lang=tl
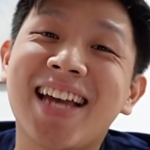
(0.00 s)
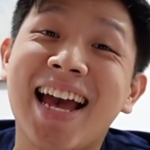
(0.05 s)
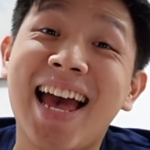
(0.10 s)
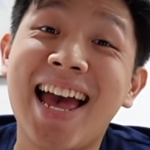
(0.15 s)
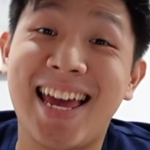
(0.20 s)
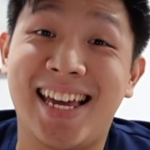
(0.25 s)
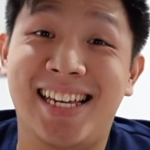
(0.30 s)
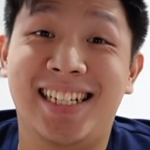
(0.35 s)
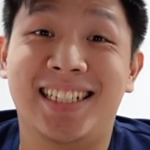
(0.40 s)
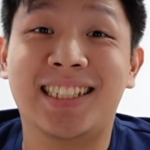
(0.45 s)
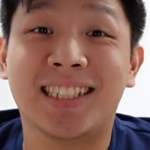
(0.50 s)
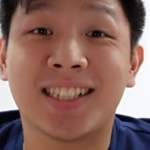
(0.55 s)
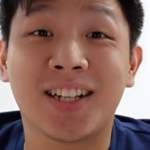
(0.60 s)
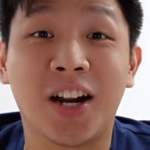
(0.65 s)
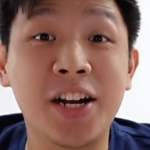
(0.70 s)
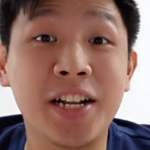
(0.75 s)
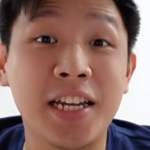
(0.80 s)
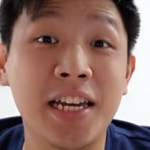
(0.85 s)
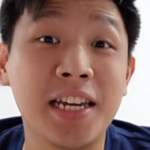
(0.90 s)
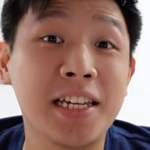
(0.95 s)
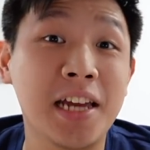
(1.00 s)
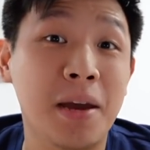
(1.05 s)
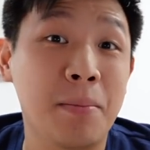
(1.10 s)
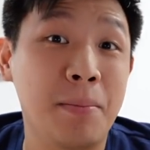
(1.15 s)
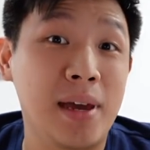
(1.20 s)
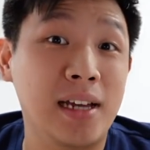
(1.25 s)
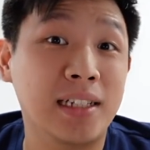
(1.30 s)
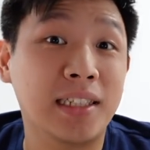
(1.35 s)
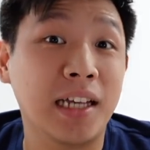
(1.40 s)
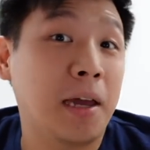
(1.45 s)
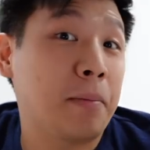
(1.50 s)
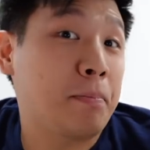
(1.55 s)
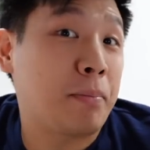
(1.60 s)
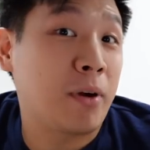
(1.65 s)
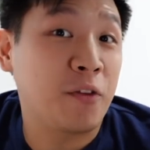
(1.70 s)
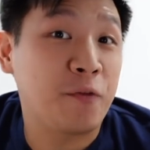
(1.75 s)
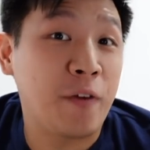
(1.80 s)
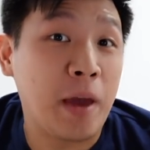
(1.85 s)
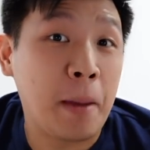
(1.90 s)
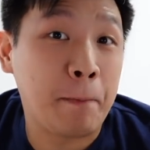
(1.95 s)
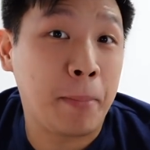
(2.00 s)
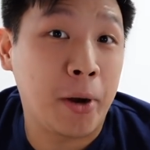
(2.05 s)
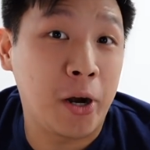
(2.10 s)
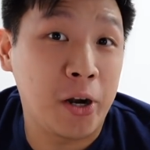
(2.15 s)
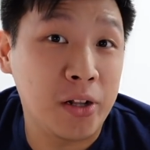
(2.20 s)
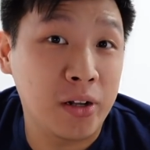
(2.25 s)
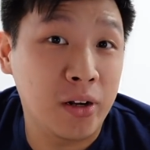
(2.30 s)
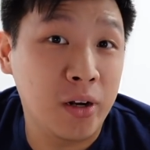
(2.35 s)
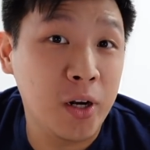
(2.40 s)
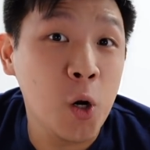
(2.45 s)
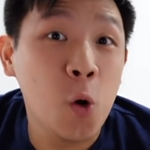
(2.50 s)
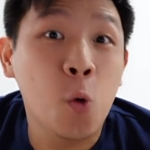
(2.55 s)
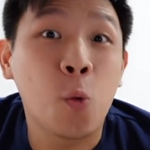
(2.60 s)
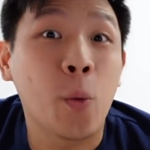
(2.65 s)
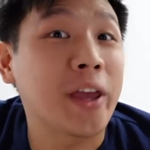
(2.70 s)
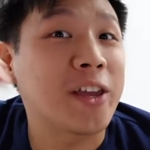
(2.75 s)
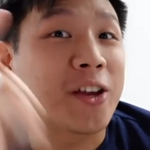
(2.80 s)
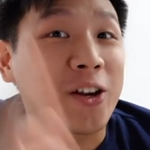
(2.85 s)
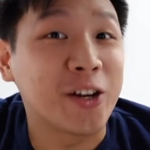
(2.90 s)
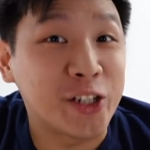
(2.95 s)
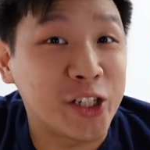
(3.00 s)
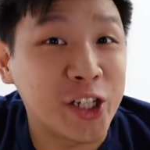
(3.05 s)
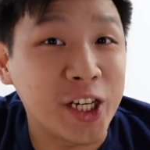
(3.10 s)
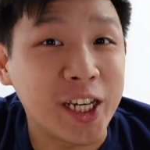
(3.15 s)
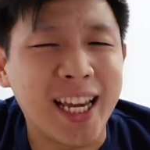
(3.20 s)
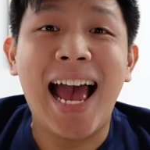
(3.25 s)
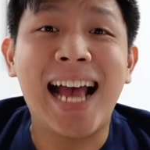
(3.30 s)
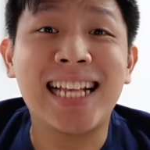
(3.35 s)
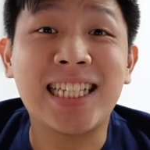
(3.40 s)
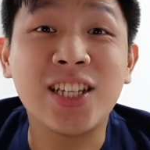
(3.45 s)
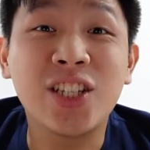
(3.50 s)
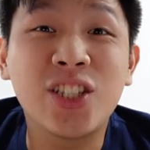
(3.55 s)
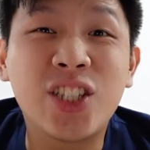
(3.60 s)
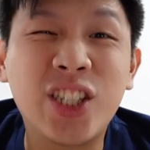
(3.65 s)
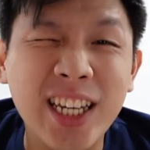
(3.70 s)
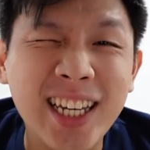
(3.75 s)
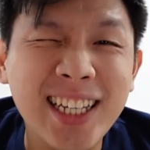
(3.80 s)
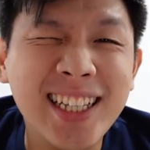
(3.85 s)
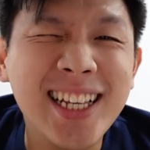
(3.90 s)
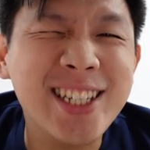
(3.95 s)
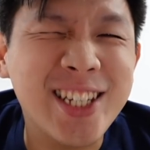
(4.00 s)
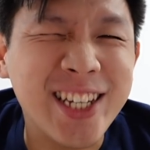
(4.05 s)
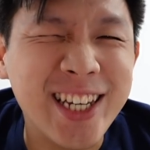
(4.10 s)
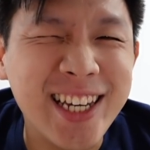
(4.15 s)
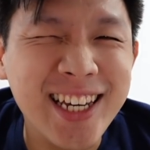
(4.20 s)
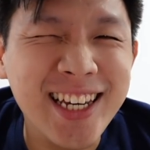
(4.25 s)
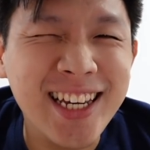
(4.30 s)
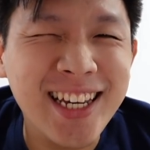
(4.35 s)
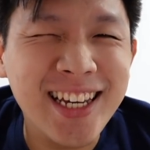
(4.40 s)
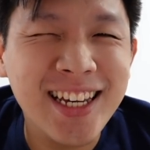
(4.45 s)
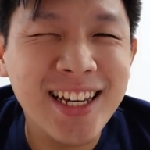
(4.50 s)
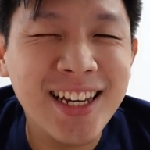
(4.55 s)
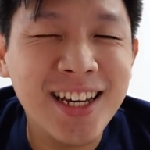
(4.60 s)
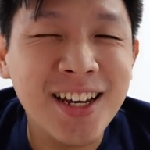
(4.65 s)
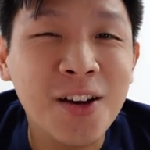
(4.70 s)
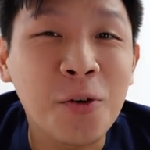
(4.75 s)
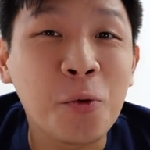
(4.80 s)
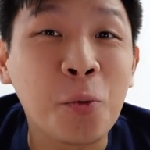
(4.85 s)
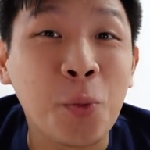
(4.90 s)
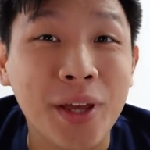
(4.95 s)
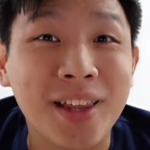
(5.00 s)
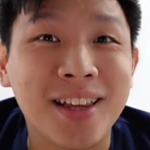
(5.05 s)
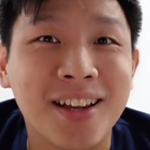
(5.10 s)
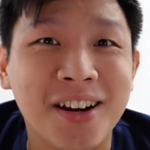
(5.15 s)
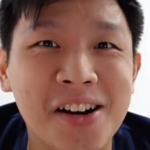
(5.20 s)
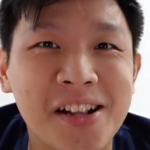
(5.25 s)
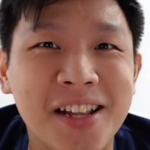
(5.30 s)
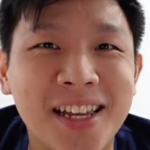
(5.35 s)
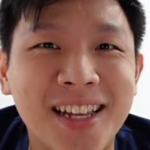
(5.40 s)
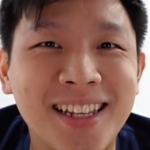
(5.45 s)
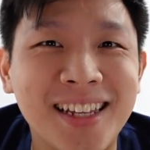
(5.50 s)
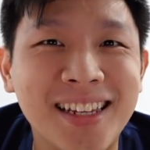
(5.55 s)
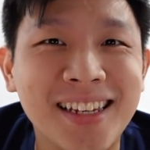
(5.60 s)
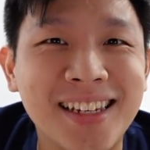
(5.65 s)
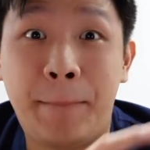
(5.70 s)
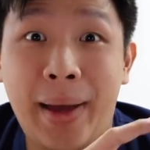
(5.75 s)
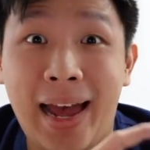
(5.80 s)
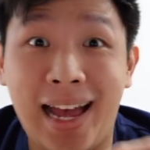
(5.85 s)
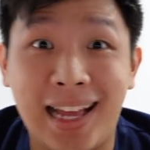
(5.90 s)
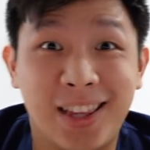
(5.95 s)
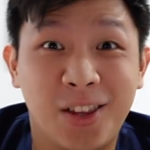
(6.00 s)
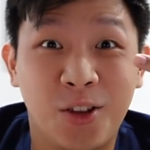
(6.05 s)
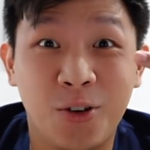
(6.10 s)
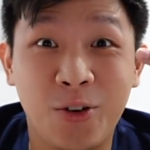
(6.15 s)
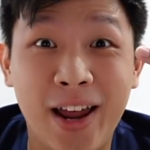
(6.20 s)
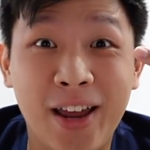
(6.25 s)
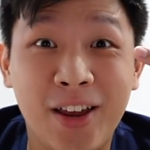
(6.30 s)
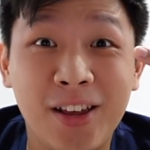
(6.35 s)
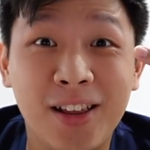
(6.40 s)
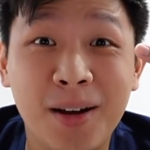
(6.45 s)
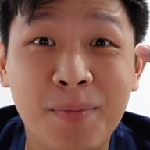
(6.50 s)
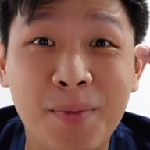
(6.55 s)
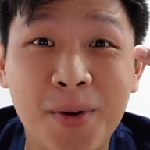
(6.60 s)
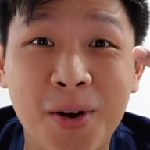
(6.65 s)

guys, gardenia makes a perfect partner when you're G. As in G na G with gardenia. Back to regular